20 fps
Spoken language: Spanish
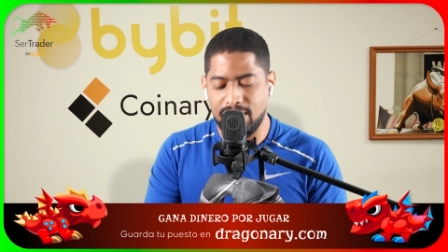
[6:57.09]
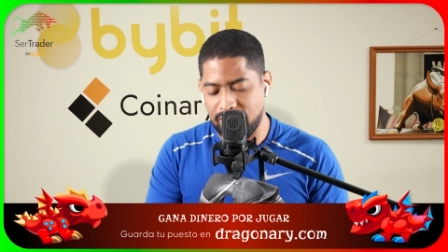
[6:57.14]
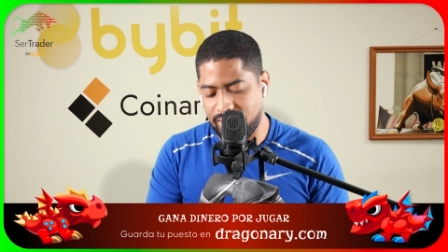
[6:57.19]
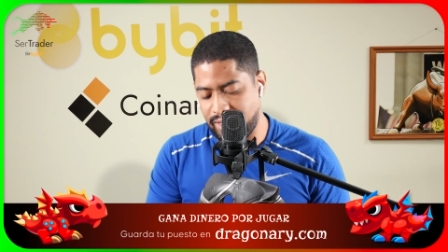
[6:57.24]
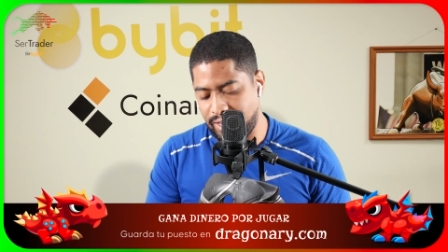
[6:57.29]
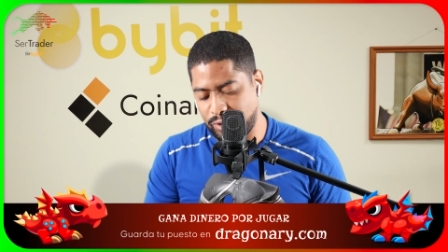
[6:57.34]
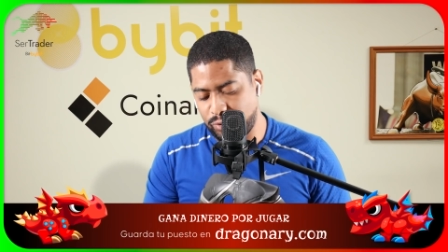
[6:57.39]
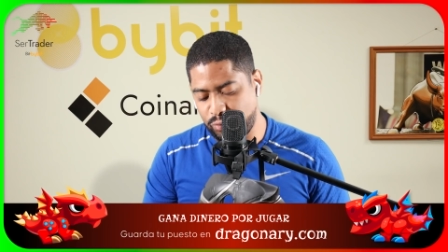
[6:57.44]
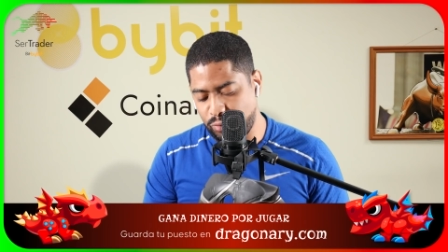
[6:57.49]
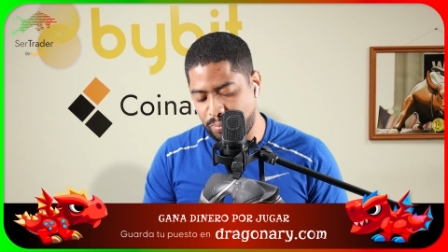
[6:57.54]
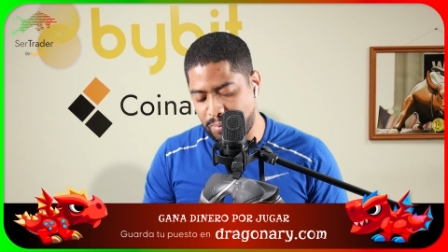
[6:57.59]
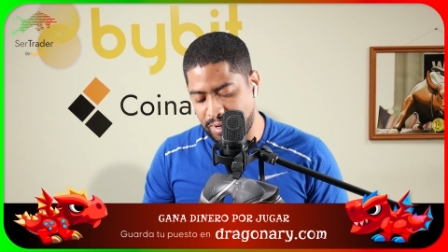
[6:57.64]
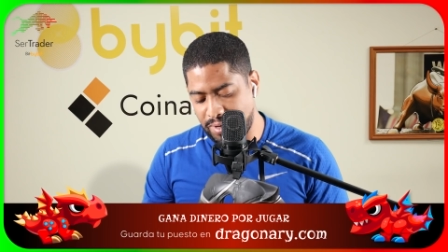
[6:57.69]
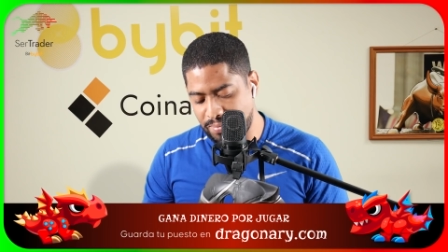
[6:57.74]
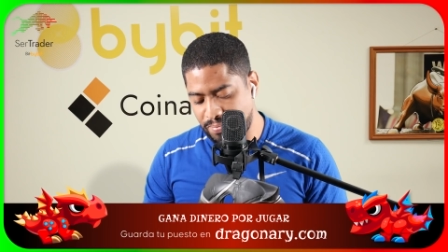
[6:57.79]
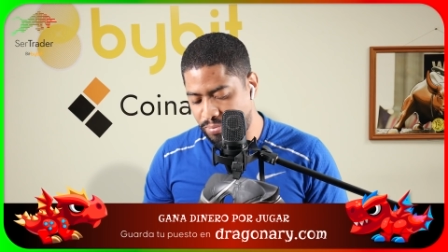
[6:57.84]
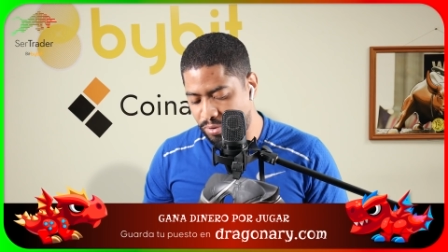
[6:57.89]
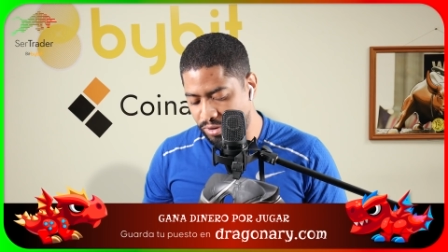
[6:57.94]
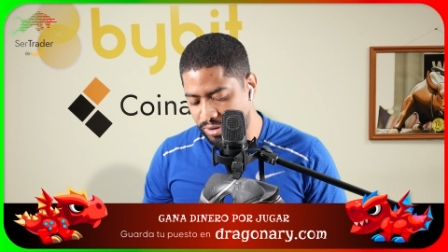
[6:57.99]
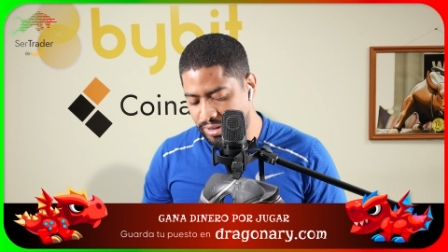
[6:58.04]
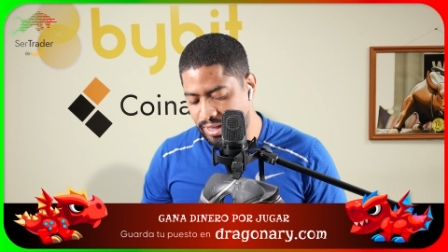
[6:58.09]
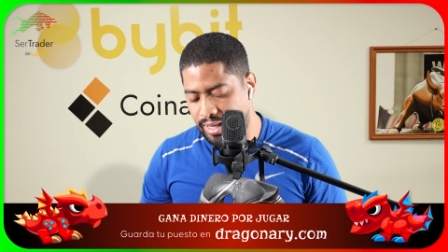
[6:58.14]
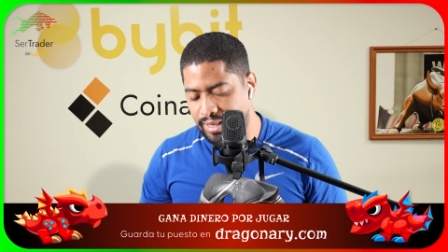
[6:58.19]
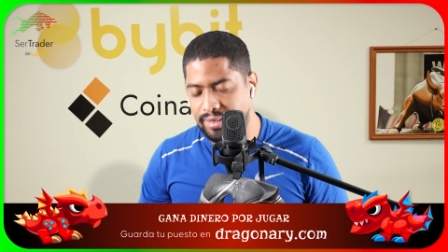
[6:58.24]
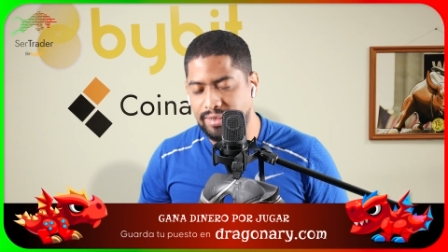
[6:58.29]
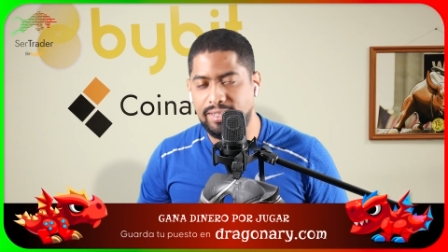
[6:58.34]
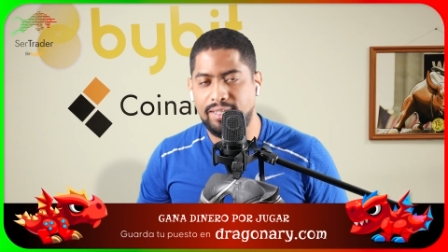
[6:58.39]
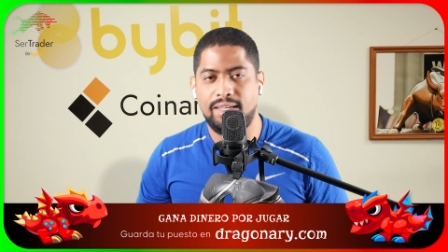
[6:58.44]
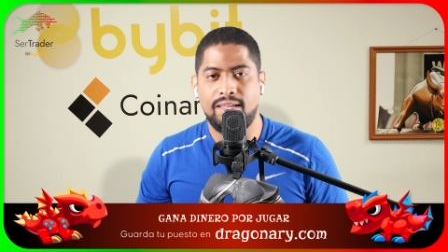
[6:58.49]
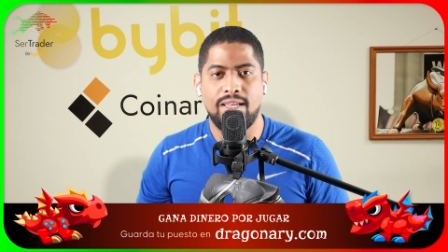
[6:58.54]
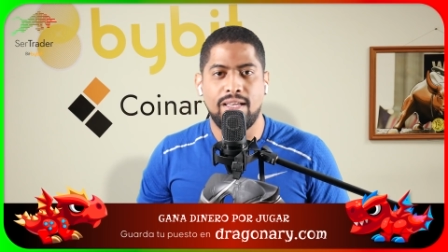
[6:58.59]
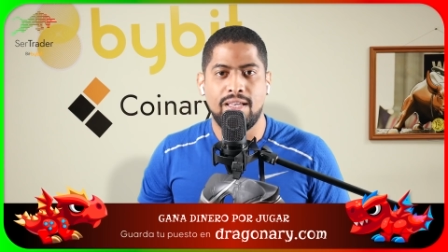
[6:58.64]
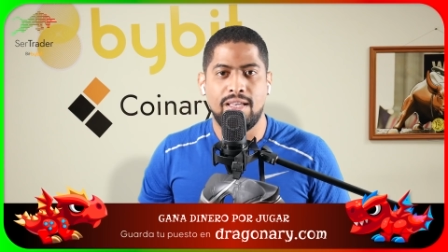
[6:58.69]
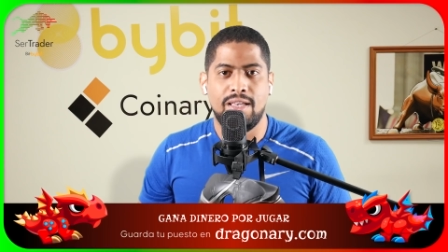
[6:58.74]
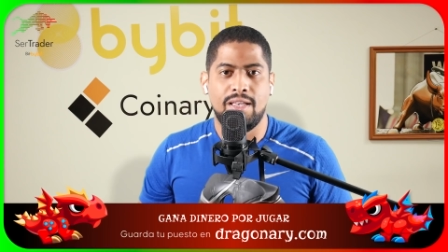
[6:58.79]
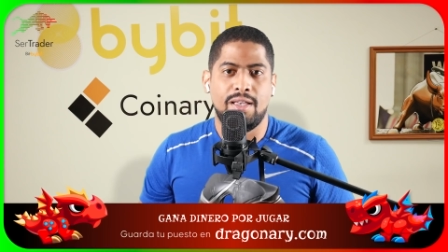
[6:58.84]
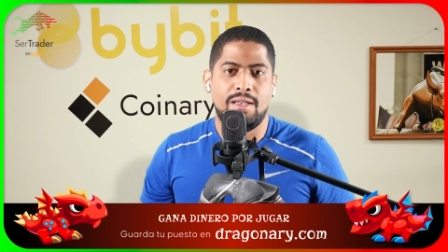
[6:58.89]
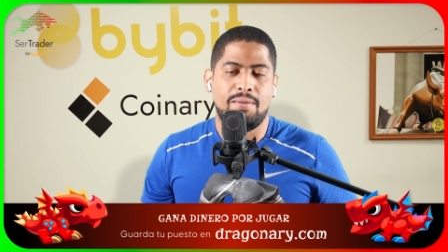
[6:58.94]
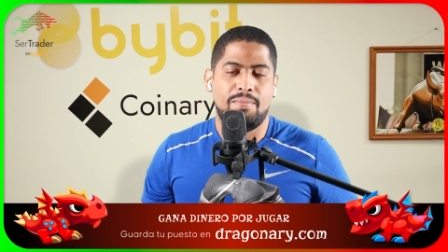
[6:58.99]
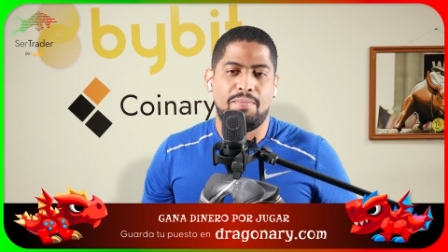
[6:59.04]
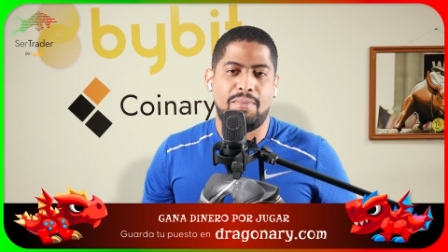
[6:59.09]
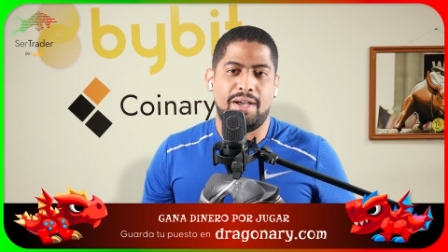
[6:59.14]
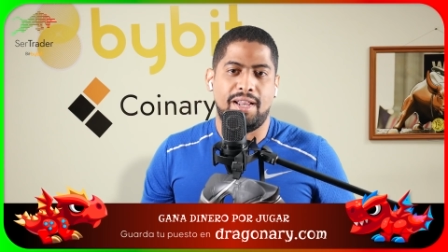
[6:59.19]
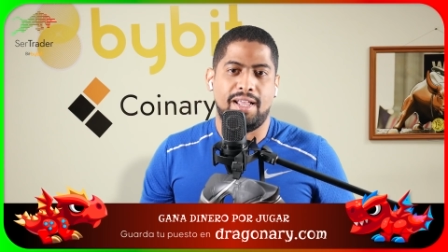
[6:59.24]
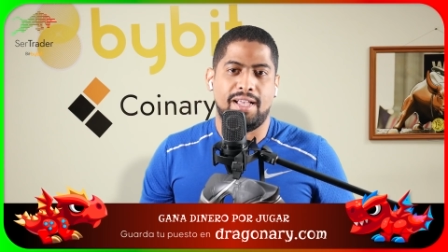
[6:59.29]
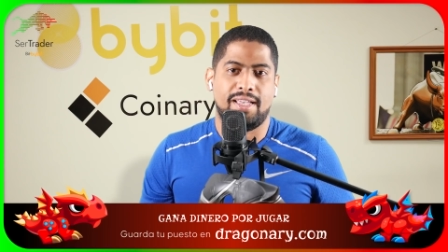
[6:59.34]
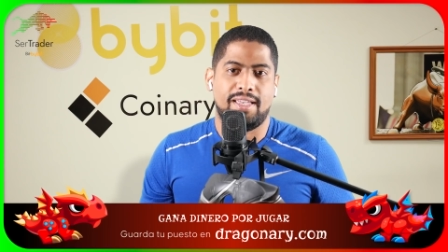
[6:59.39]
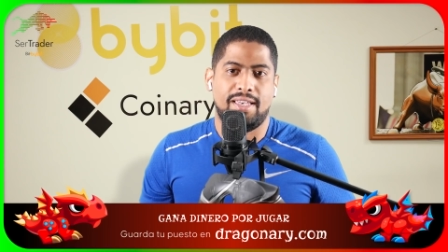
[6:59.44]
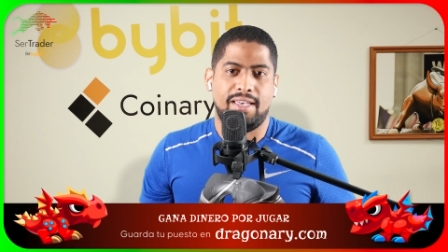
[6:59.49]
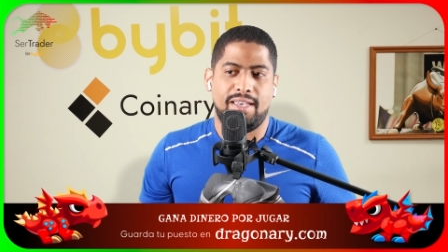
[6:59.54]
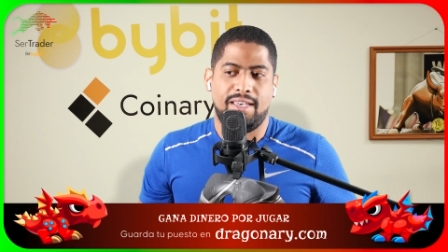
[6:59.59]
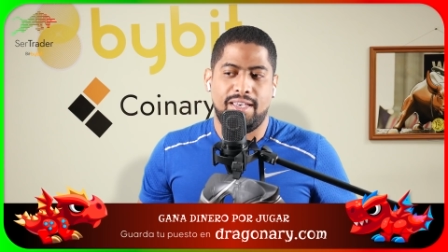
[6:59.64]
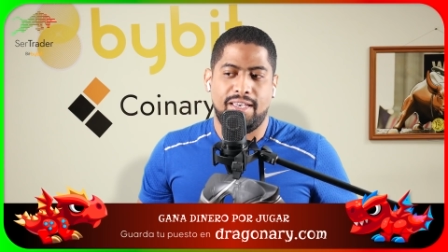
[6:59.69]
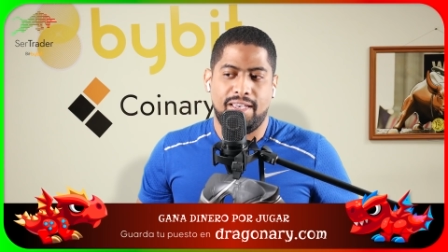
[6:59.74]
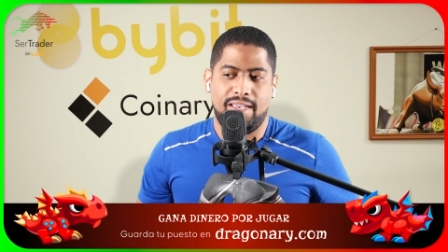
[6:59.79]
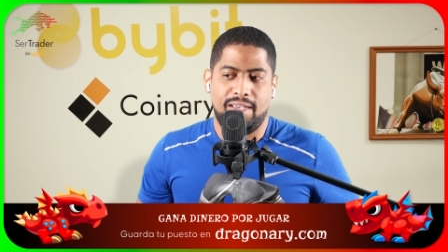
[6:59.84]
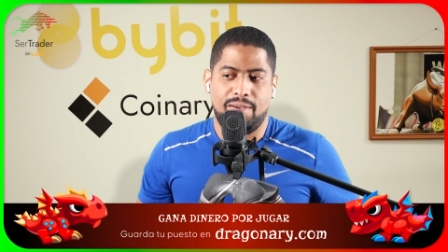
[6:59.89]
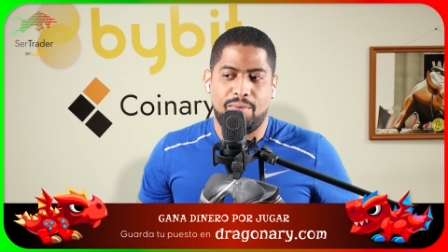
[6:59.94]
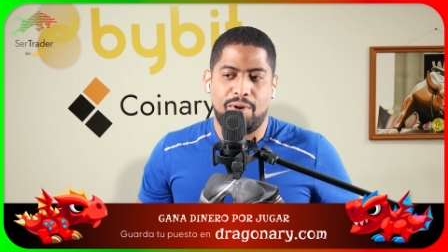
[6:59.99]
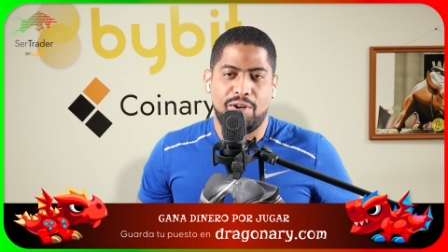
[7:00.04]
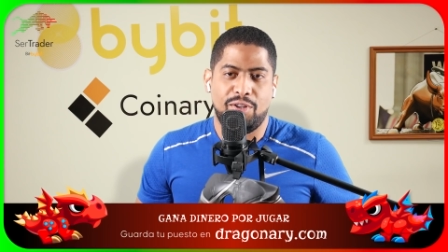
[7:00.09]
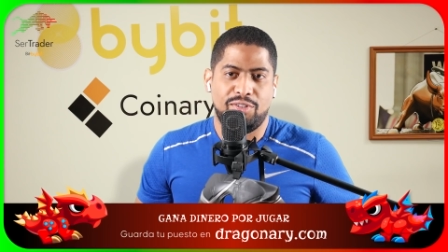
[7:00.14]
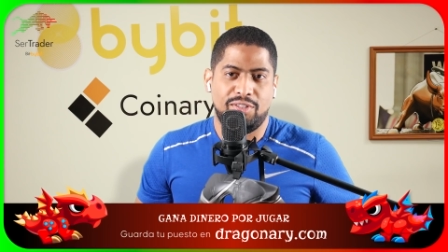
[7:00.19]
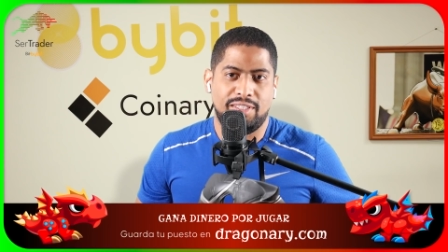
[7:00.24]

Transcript: que es súper importante para que, bueno,